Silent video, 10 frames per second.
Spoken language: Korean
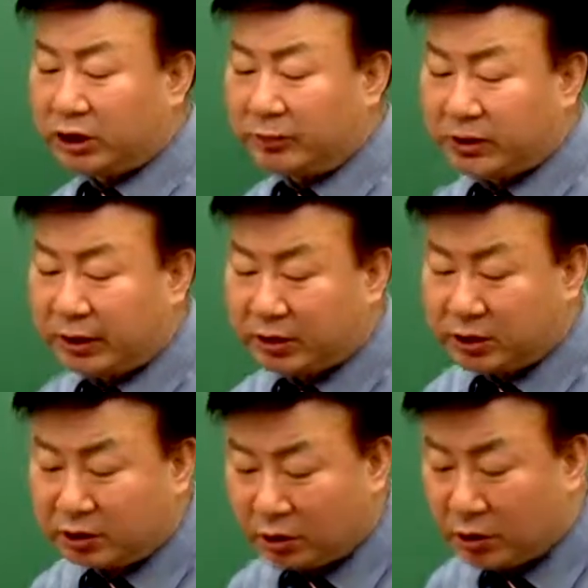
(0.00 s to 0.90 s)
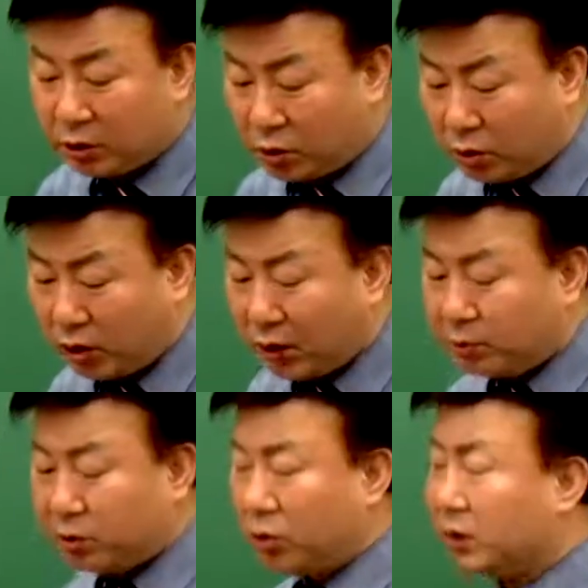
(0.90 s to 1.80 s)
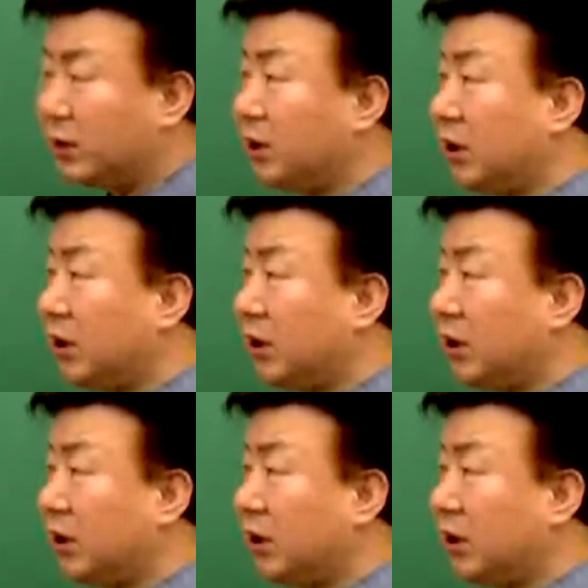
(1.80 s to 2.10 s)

임시사용승인서 또는 부동산